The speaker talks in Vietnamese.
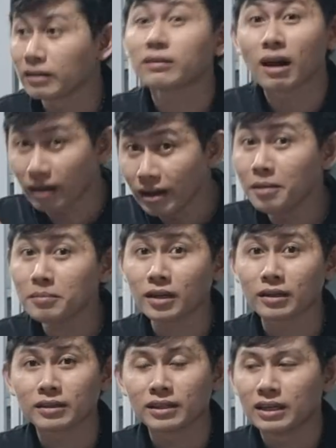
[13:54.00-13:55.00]
nó cực hiếm
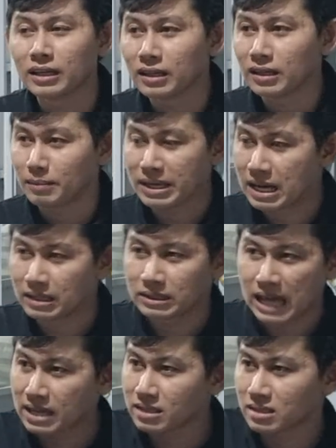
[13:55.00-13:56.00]
rồi. Bây giờ
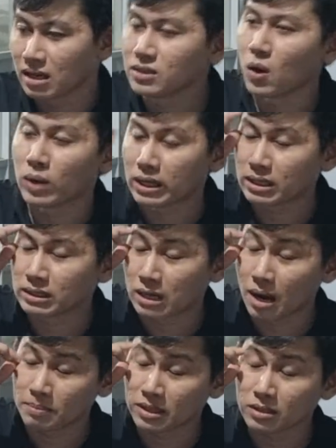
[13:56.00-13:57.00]
Thái dự trù là
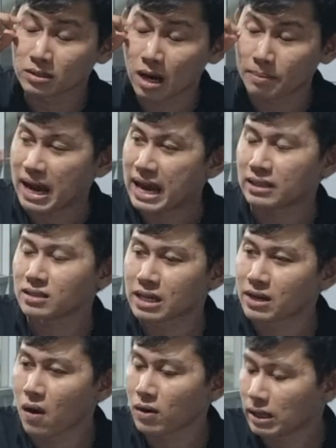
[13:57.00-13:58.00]
những trường hợp là nó
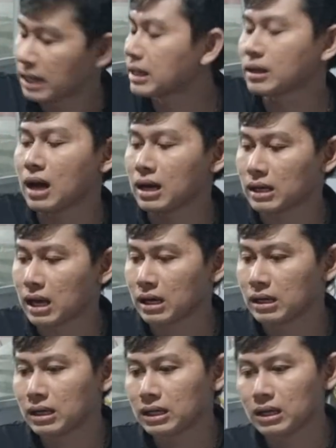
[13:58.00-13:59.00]
xì đọt là chắc ăn
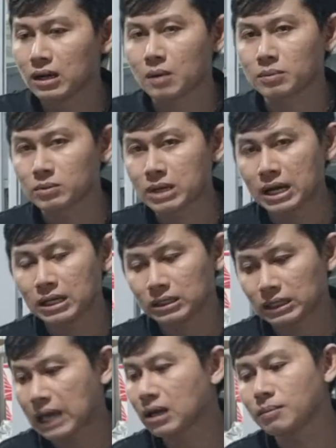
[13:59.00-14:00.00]
là nó không đậu trái,
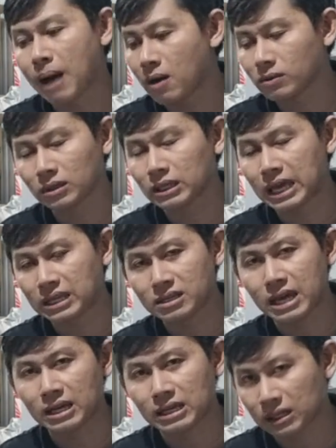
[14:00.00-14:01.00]
Thái cứ báo cho khách hàng
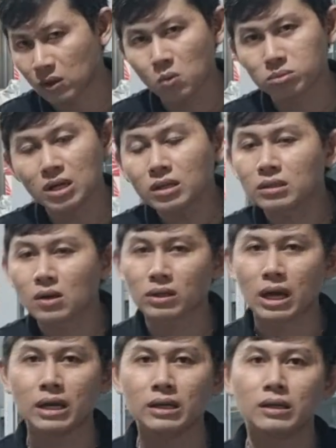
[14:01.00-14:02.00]
như vậy là tốt nhất
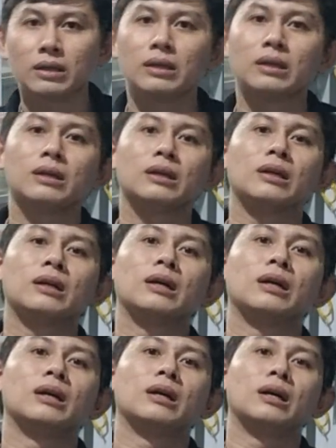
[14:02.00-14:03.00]
có thể.
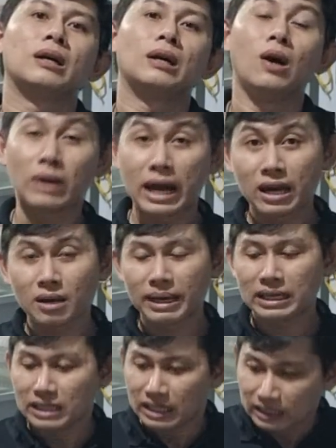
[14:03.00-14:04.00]
Ok hả các
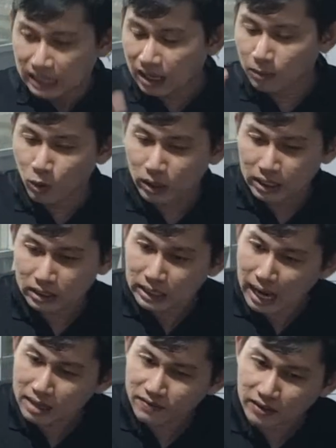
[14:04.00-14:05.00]
bạn, đây là một cái
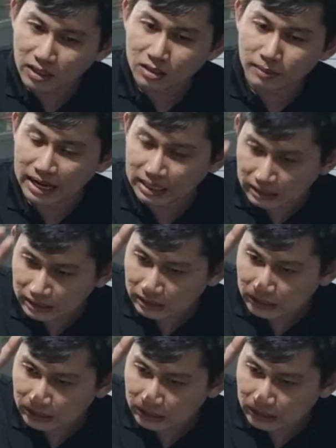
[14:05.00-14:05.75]
Thái phân tích cho các bạn